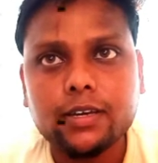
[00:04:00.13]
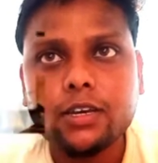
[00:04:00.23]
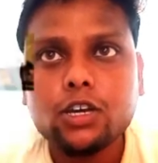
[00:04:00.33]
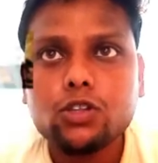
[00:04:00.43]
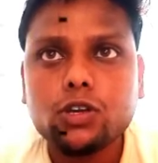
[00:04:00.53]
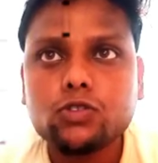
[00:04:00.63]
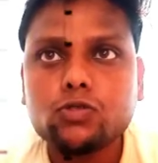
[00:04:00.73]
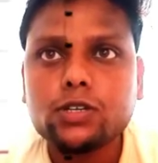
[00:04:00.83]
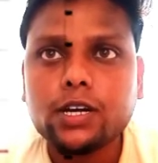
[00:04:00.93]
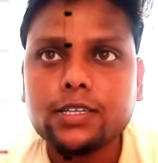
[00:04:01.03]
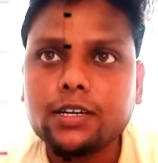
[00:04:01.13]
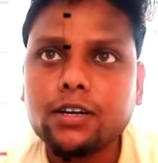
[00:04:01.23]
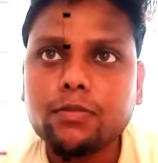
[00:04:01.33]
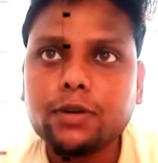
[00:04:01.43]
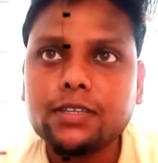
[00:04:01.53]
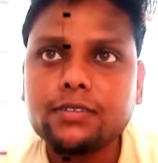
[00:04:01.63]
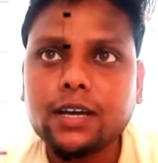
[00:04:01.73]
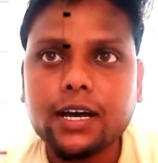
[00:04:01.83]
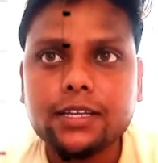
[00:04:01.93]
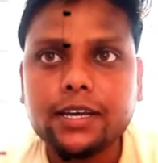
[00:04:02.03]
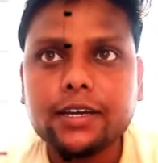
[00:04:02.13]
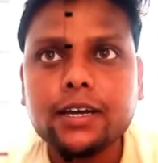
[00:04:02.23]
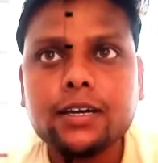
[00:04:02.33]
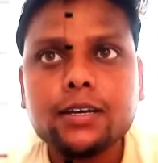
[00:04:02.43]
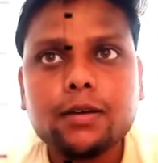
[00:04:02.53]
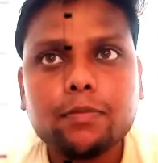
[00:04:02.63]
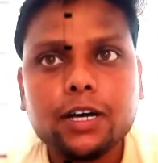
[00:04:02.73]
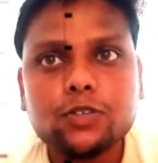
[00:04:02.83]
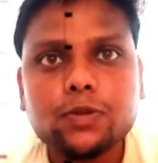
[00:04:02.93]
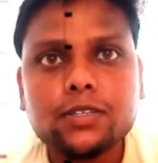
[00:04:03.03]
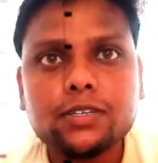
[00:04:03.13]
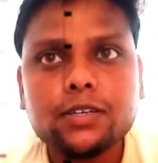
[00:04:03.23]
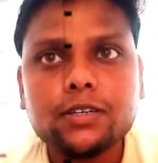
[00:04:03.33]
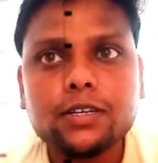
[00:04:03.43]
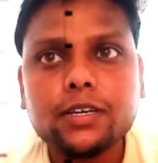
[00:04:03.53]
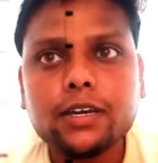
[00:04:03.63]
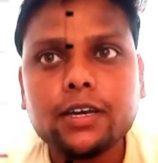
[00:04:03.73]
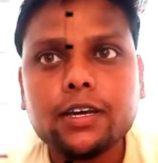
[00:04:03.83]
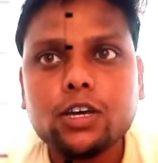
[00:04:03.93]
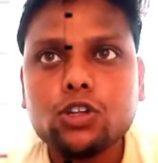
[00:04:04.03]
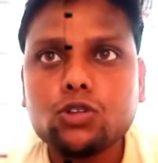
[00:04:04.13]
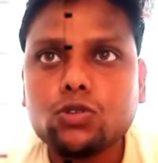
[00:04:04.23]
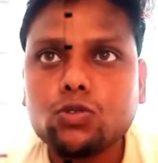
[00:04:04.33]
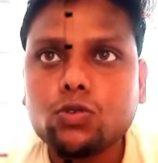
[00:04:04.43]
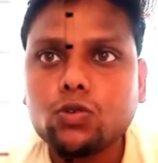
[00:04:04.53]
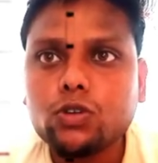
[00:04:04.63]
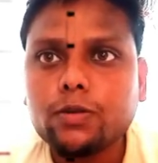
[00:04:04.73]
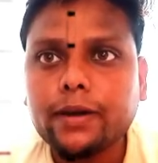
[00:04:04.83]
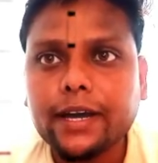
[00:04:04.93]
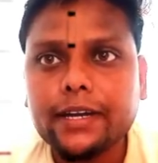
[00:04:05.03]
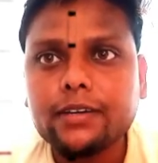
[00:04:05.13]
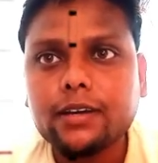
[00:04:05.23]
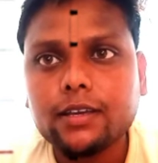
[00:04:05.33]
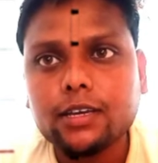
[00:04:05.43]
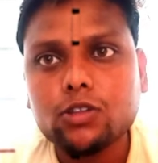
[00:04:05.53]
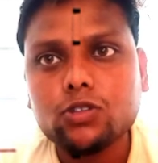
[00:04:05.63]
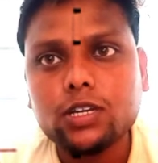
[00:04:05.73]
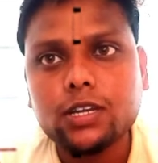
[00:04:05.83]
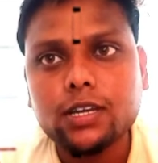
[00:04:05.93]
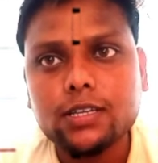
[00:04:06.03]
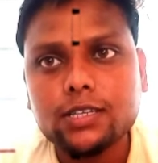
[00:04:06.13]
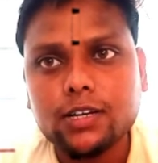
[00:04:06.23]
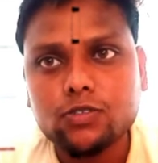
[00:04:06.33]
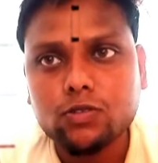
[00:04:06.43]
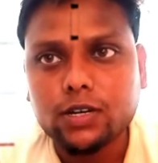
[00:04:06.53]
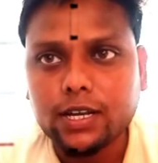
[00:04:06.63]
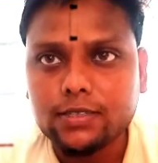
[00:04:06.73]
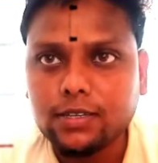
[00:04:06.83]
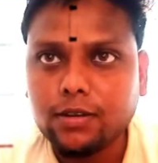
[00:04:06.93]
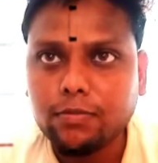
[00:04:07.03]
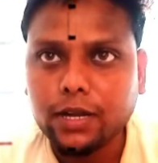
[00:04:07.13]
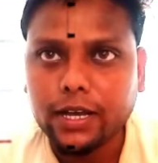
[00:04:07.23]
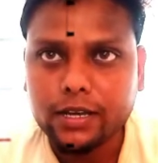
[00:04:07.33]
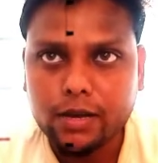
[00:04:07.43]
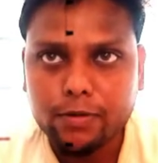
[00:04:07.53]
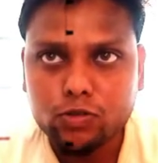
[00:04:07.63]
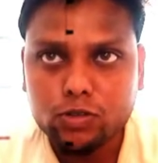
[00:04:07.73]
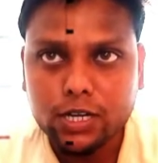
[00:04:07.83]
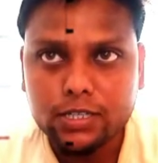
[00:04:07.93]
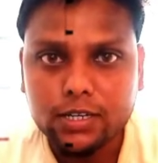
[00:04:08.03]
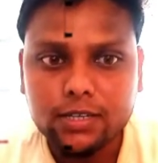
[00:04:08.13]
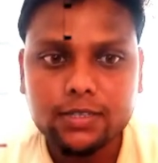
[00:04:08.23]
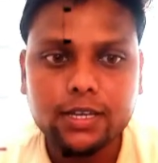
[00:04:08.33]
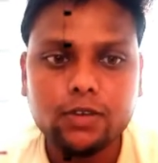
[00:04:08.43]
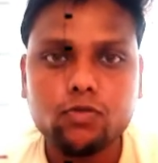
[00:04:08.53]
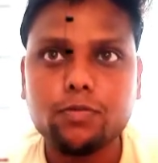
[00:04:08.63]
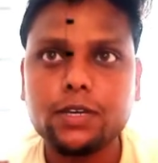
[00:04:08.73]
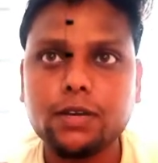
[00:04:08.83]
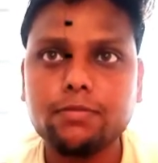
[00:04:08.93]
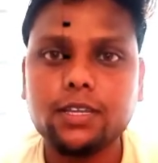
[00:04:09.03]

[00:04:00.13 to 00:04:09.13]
हैं तो एक सौ छियासठ नंबर इसका आ जाएगा पाँच परसेंट ठीक है तो दोनों को जब ऐड करेंगे तो तीन हज़ार चार सौ अट्ठासी नंबर आएगा अभी एक सौ छियासठ कैसे आया वो भी आप